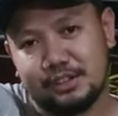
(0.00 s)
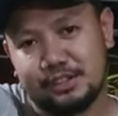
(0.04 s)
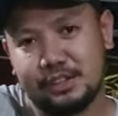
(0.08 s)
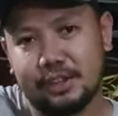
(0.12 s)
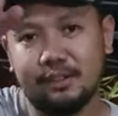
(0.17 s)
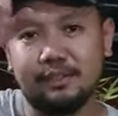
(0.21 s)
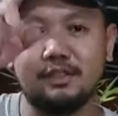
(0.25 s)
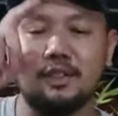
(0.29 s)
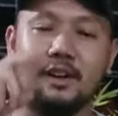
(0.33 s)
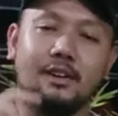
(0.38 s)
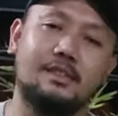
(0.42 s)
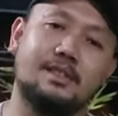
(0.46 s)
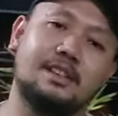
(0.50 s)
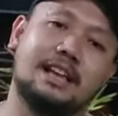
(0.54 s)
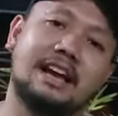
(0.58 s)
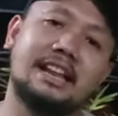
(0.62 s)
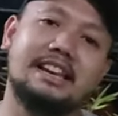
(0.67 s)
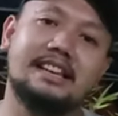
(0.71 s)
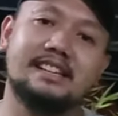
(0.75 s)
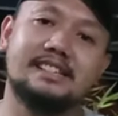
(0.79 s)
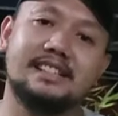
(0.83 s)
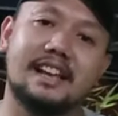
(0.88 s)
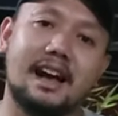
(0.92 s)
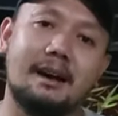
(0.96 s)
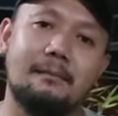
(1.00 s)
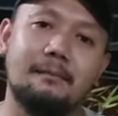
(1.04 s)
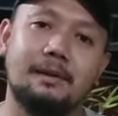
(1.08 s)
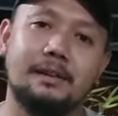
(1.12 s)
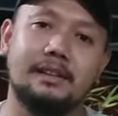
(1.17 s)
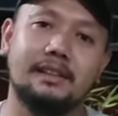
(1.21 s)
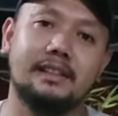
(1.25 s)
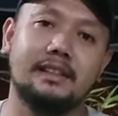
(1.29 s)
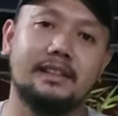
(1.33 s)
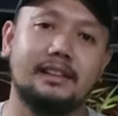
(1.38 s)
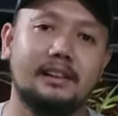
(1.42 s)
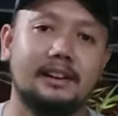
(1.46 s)
shout out galing sa
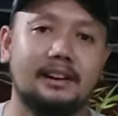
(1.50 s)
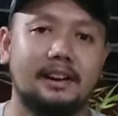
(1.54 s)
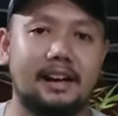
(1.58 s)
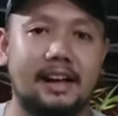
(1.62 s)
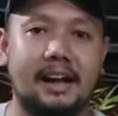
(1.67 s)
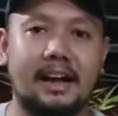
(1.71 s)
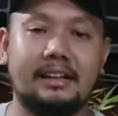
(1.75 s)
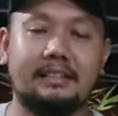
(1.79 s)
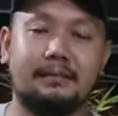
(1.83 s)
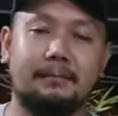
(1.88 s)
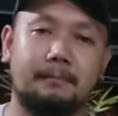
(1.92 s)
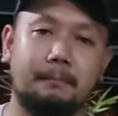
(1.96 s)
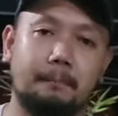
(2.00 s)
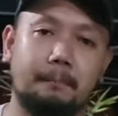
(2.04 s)
amin at